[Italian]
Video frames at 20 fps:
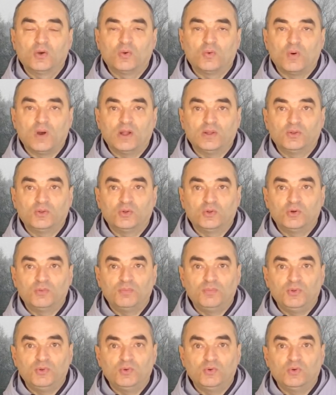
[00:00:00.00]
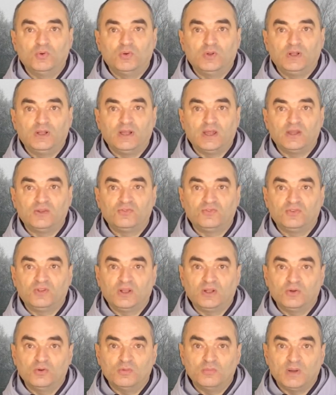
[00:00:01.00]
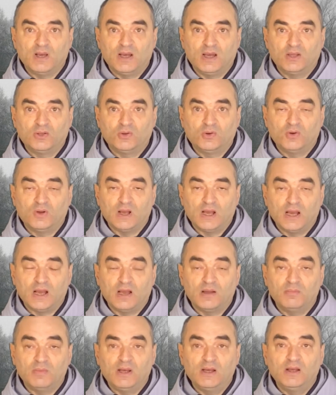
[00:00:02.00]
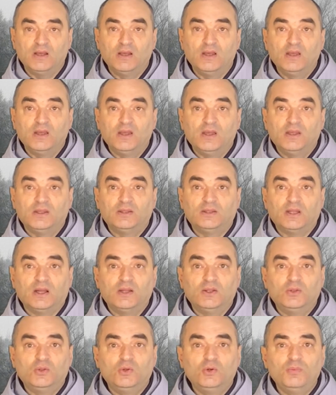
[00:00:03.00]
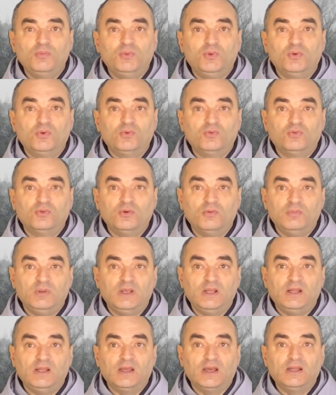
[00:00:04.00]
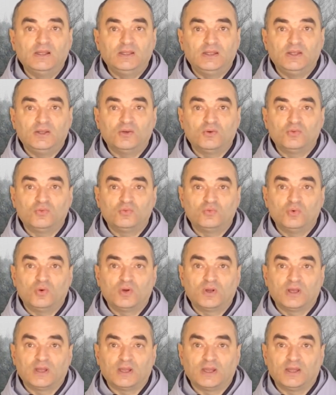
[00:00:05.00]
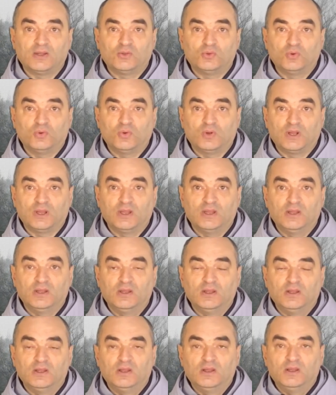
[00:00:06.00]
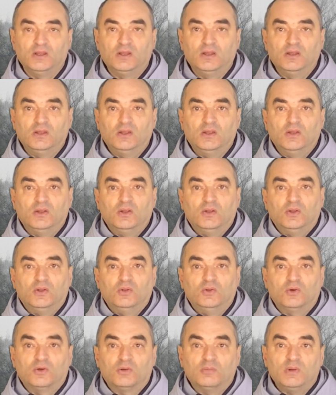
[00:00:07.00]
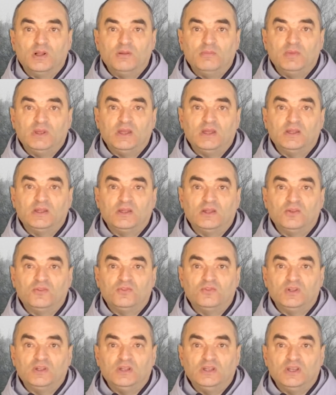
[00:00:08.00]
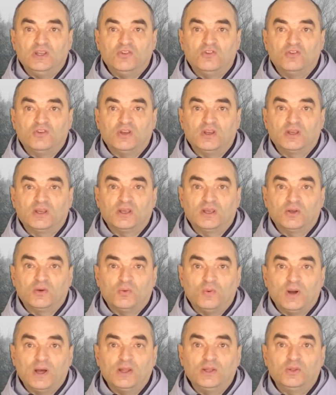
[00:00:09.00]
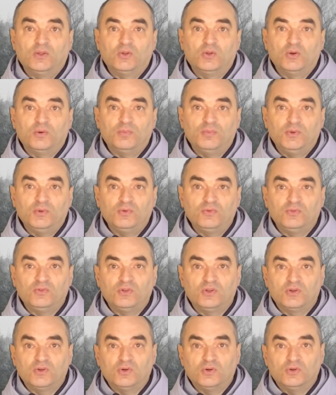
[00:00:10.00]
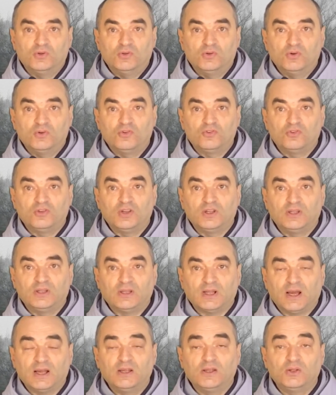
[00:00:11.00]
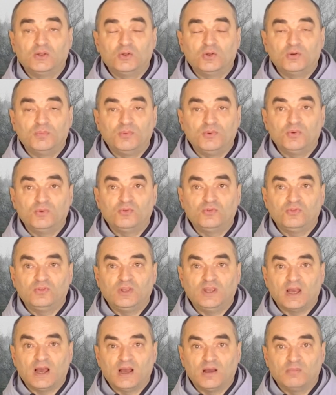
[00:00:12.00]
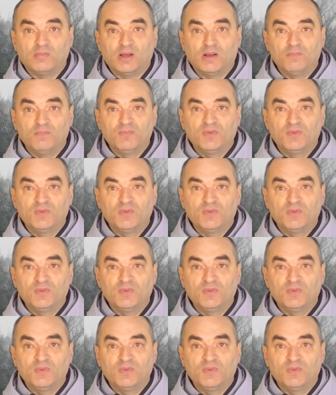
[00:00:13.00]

quanto più l'essere umano ama, tanto più somiglia a Dio suo creatore. Normalmente si dice che quanto più si conosce, tanto più si ama.